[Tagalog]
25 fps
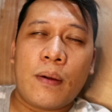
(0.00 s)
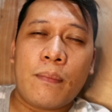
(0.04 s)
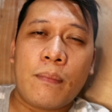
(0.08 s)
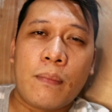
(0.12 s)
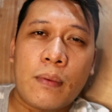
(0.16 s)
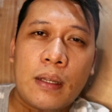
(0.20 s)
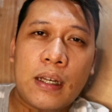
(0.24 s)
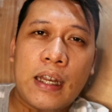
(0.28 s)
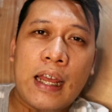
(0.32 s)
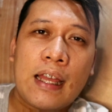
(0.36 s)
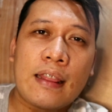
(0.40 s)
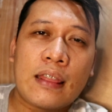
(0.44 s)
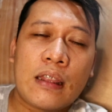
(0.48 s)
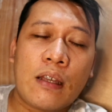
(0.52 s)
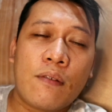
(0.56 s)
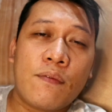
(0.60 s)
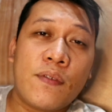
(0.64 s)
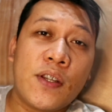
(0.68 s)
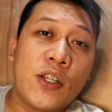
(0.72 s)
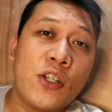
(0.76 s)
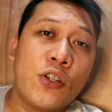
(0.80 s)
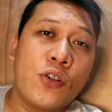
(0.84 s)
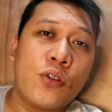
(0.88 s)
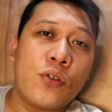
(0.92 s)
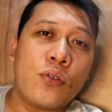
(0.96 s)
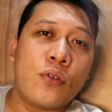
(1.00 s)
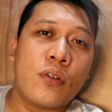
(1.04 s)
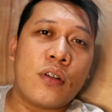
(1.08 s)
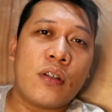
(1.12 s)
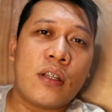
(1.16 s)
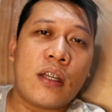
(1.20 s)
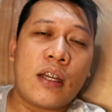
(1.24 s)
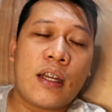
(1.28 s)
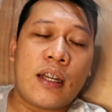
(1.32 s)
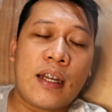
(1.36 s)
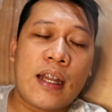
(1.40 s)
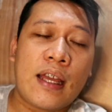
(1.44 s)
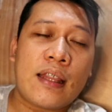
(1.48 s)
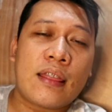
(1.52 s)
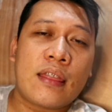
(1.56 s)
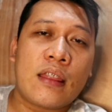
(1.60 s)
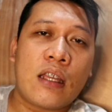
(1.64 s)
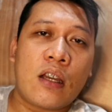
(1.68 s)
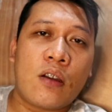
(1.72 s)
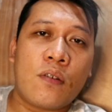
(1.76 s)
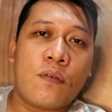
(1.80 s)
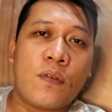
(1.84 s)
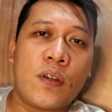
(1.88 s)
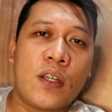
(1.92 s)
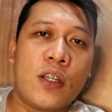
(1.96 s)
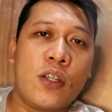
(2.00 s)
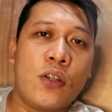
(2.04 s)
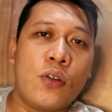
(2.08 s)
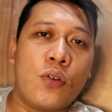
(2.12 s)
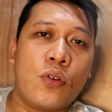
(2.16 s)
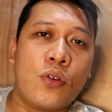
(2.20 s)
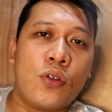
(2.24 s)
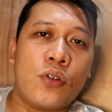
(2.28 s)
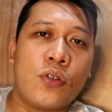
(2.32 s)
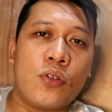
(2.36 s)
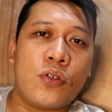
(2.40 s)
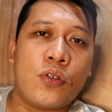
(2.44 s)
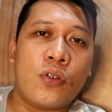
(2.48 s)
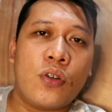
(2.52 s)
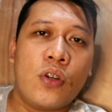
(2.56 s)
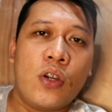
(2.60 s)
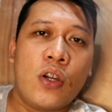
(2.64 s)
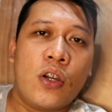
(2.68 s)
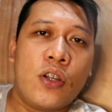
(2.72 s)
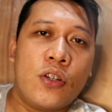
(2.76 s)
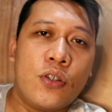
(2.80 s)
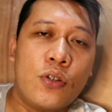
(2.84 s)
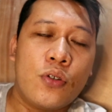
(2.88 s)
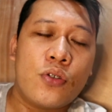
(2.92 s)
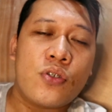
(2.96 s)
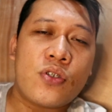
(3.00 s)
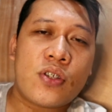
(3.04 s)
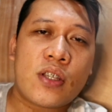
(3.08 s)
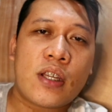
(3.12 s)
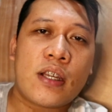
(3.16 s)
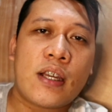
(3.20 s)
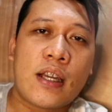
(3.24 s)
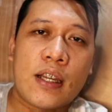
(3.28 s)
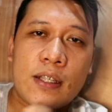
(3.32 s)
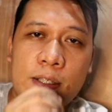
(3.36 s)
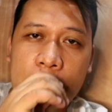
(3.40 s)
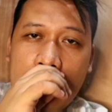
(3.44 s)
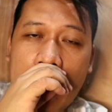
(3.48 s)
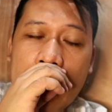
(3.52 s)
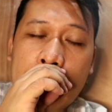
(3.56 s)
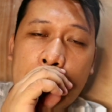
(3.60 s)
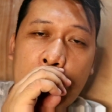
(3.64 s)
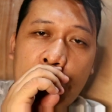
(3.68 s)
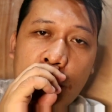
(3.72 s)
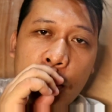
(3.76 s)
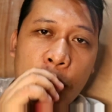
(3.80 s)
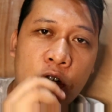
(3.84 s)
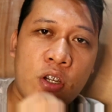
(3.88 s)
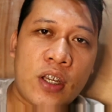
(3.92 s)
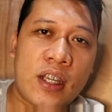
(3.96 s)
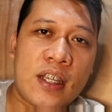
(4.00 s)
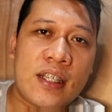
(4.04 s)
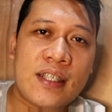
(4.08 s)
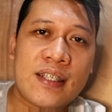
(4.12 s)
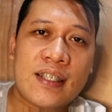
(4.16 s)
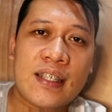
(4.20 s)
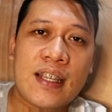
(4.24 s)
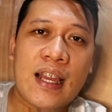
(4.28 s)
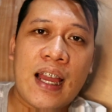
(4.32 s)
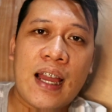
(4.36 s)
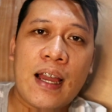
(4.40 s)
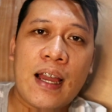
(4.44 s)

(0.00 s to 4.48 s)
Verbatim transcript: Um, lahat ng video uh, lahat ng video yun doon sa channel ko is